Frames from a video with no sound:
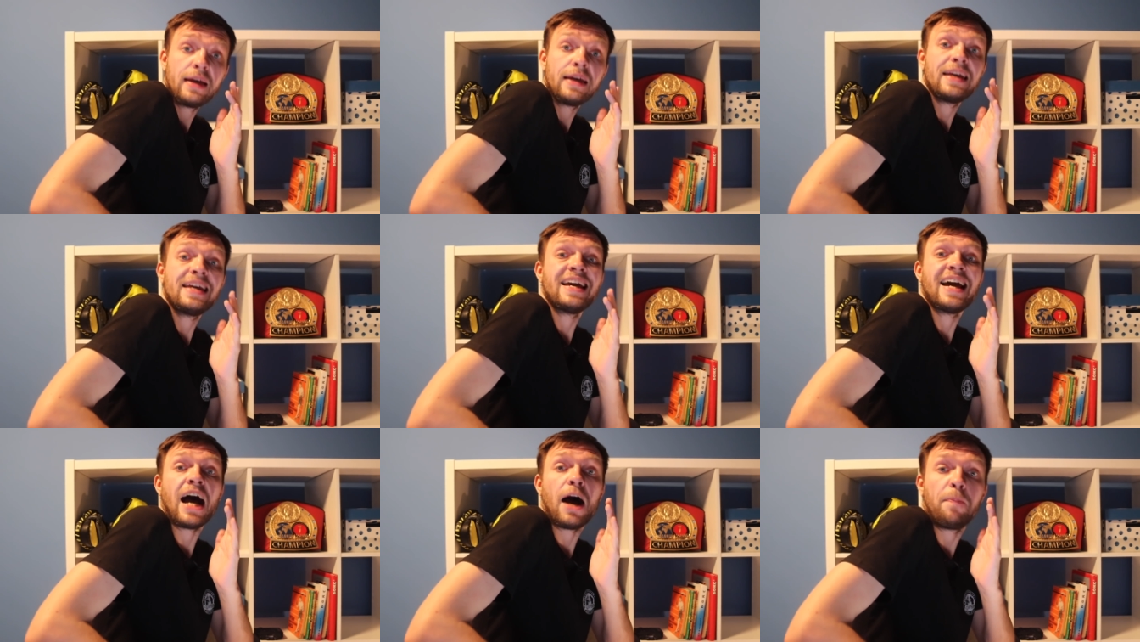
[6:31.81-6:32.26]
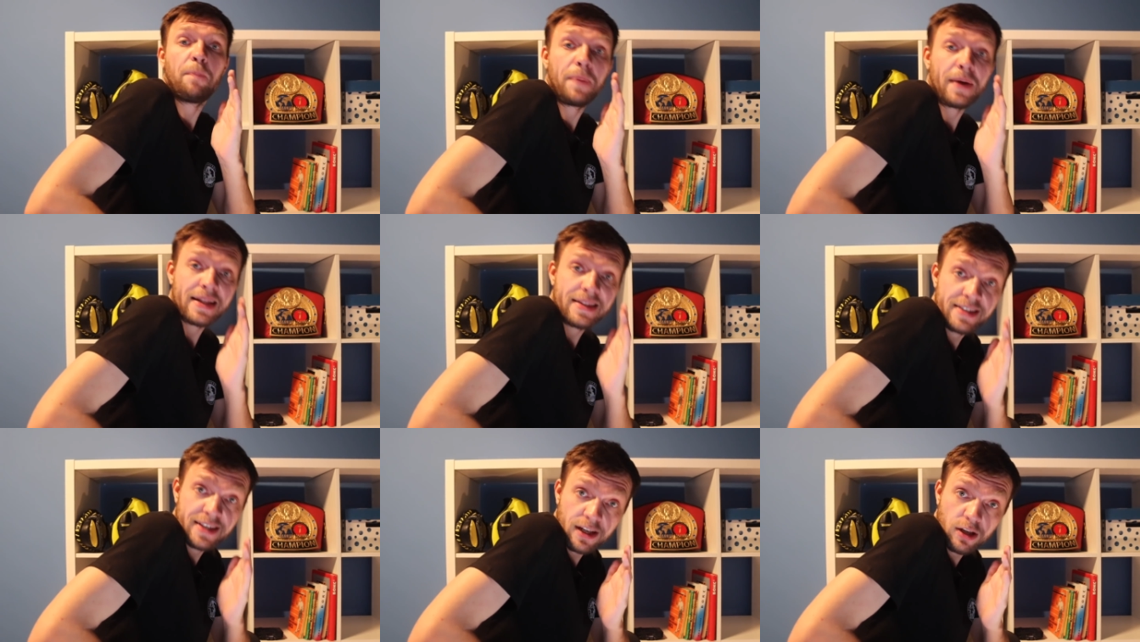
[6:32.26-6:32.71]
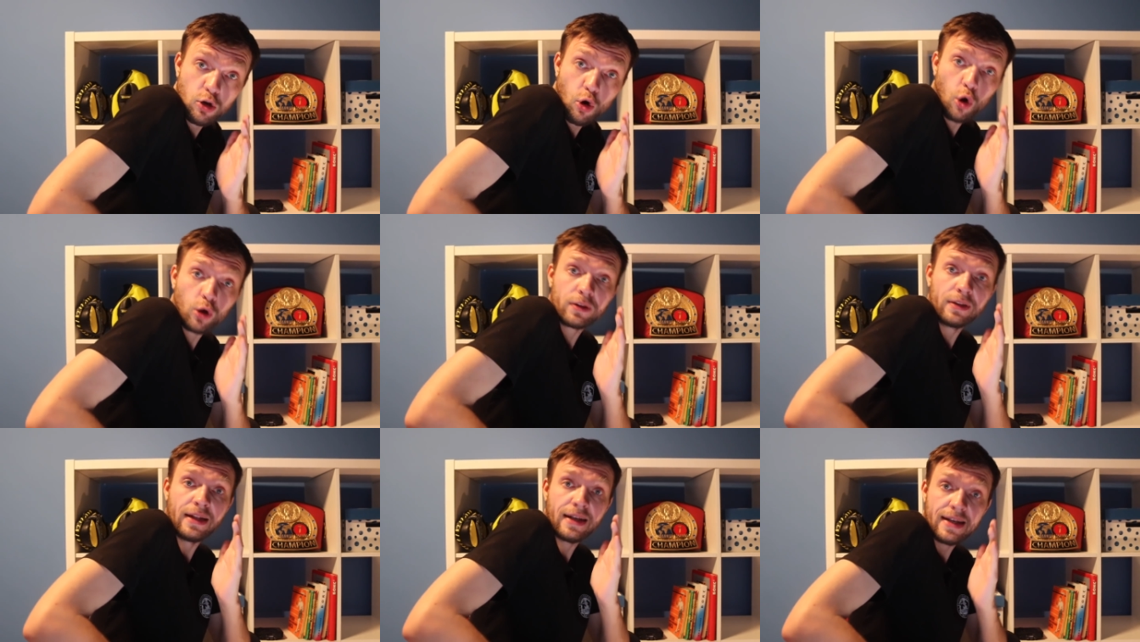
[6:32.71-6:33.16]
И
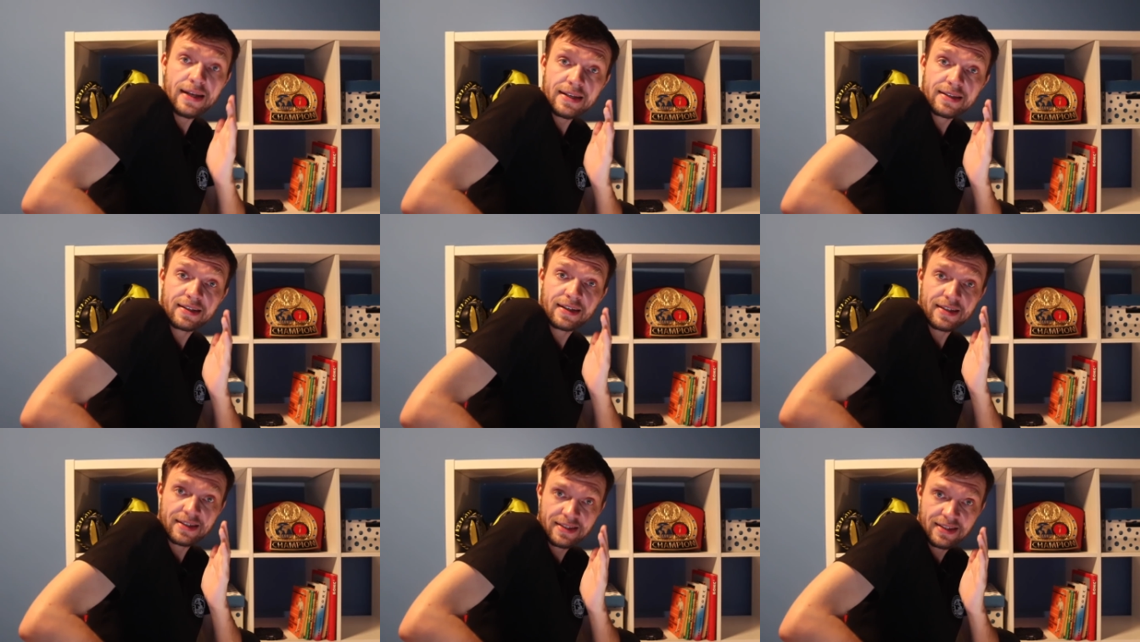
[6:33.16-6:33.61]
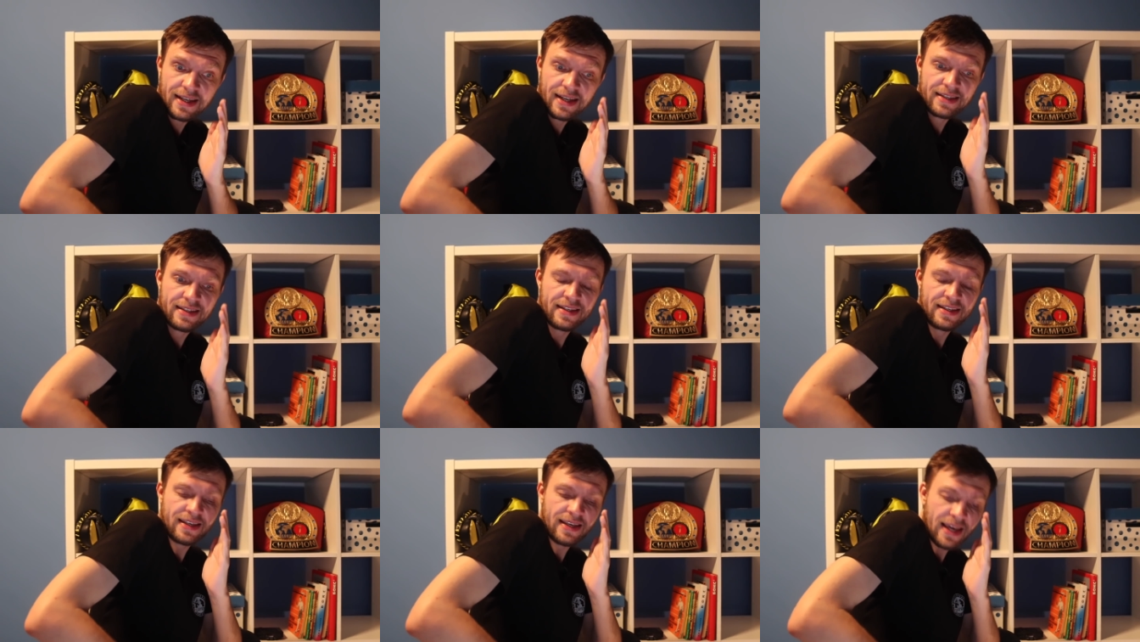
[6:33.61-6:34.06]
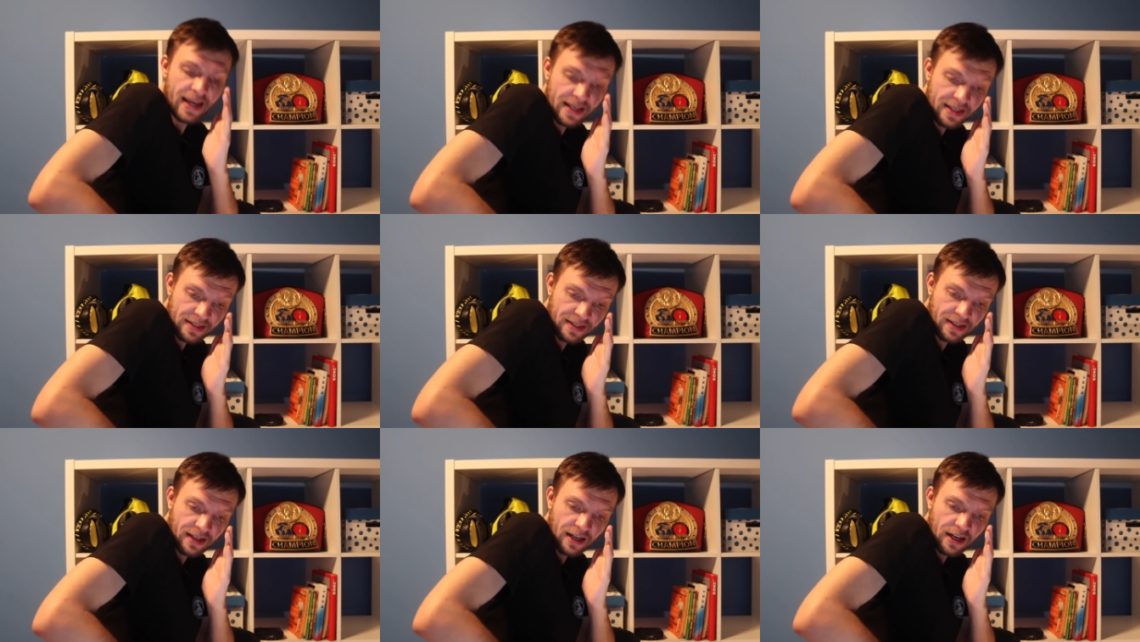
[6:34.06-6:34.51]
определенный риск здесь
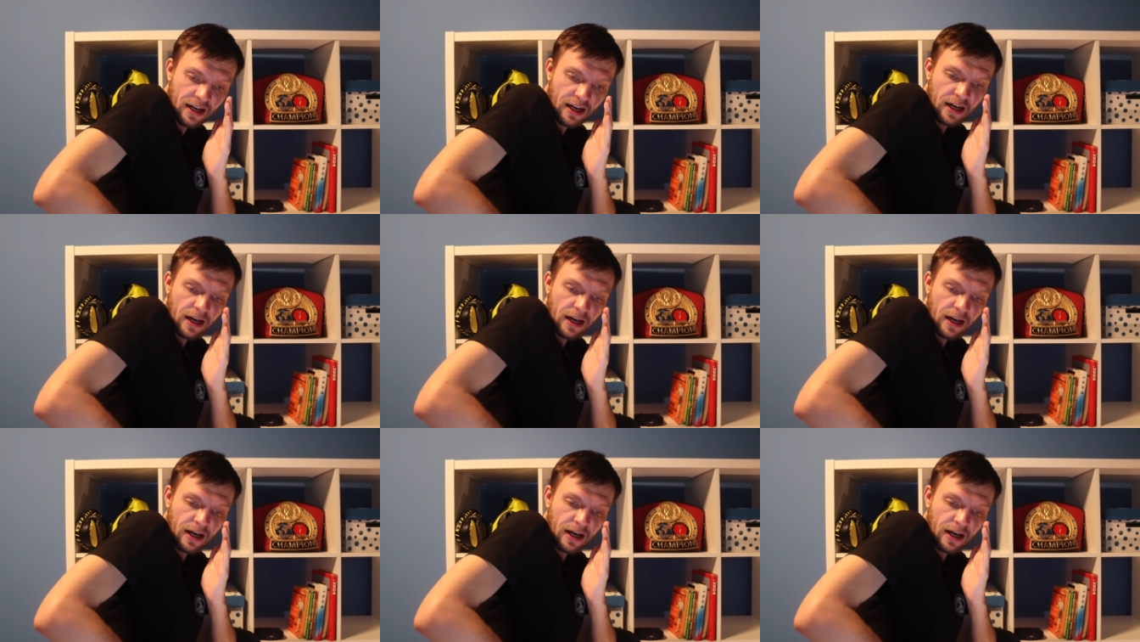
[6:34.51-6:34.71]
есть,